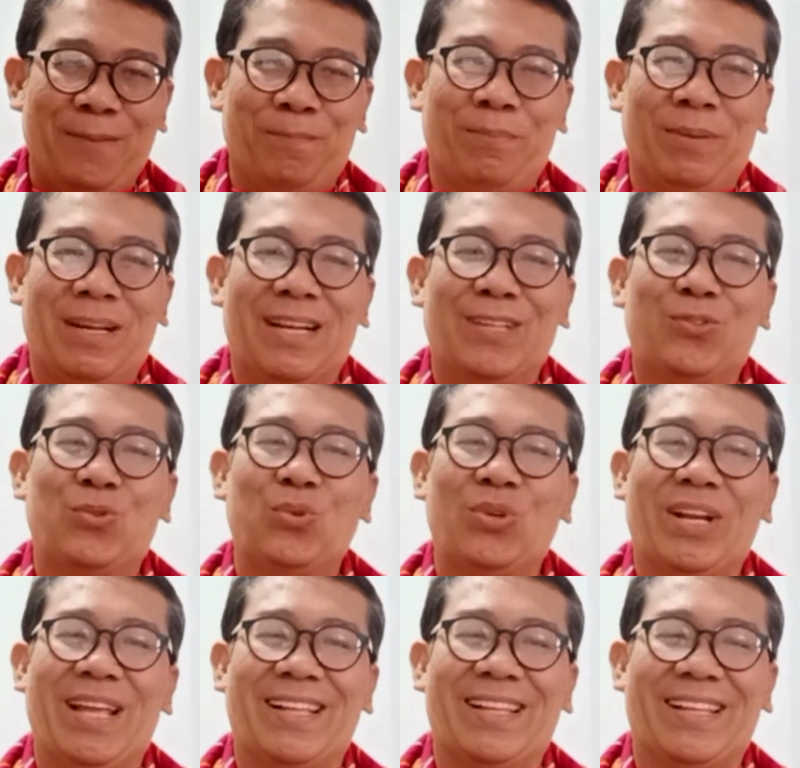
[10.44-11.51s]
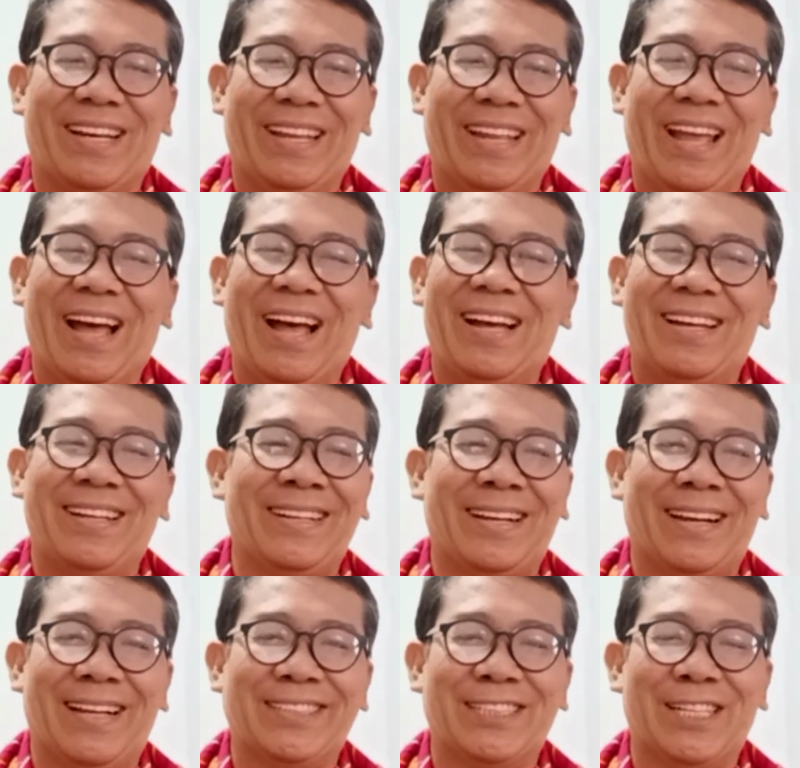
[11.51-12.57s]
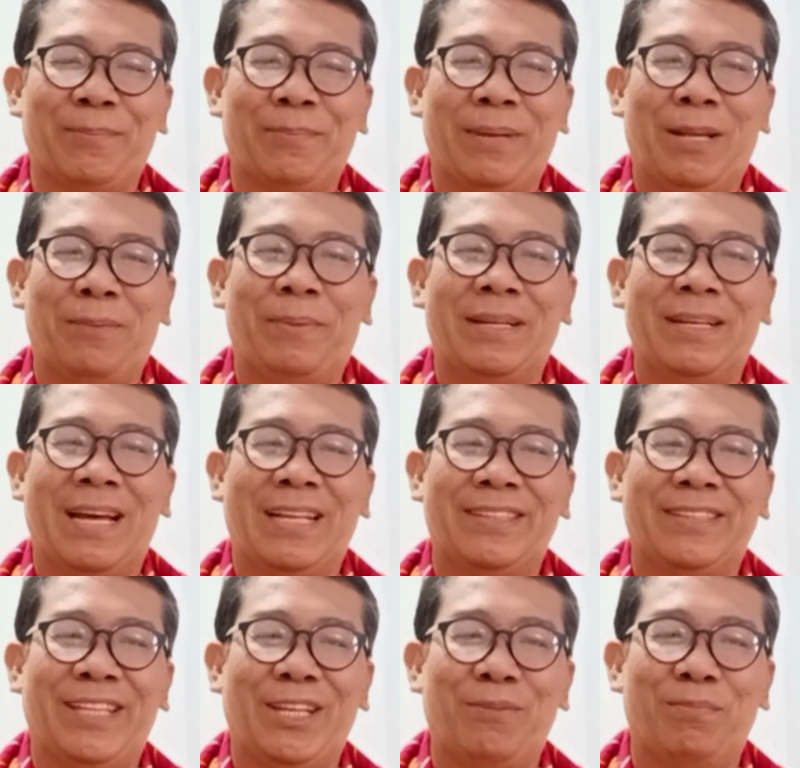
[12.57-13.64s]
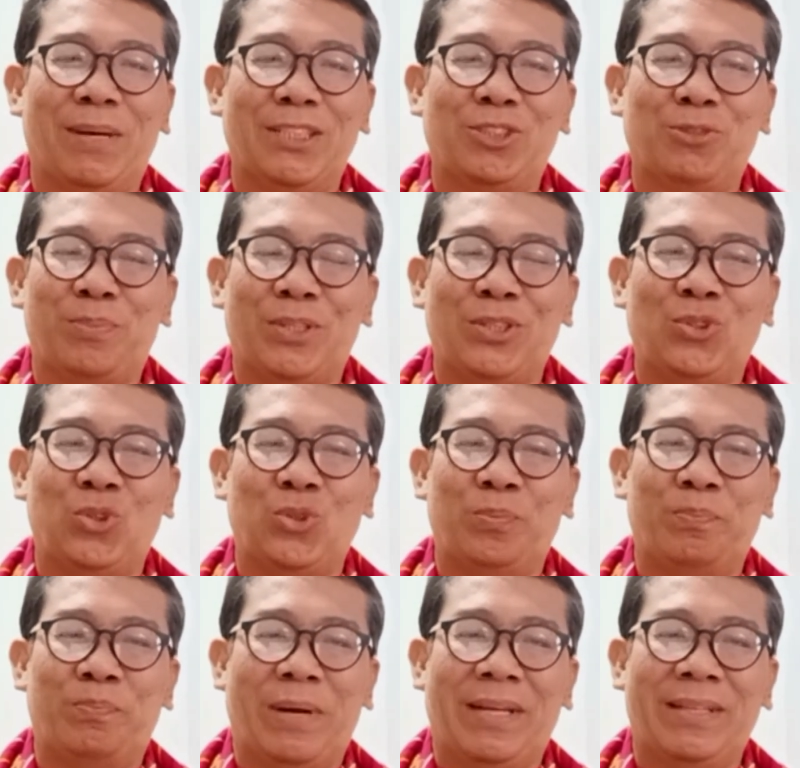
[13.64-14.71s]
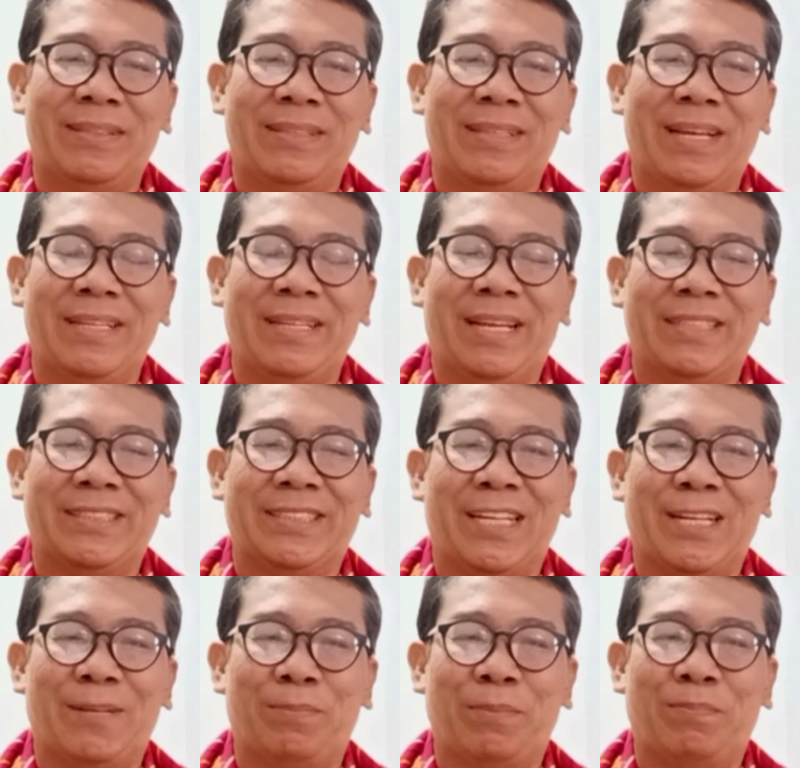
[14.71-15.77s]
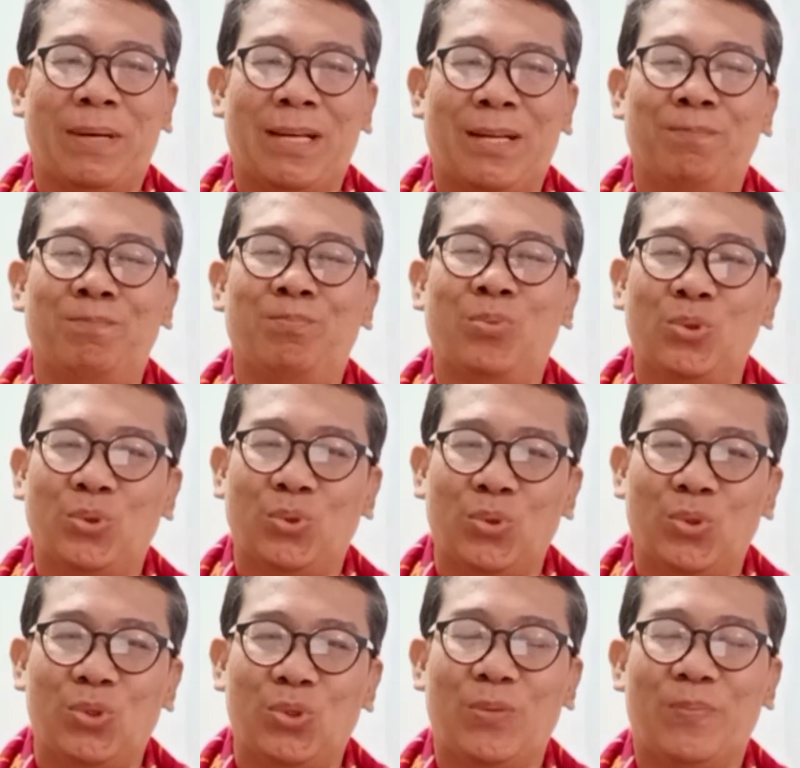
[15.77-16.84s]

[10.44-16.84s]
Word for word: Beraturah keriahan ras kemalaman ate ibas perjumpaan tak ia cara pepalam pusuh.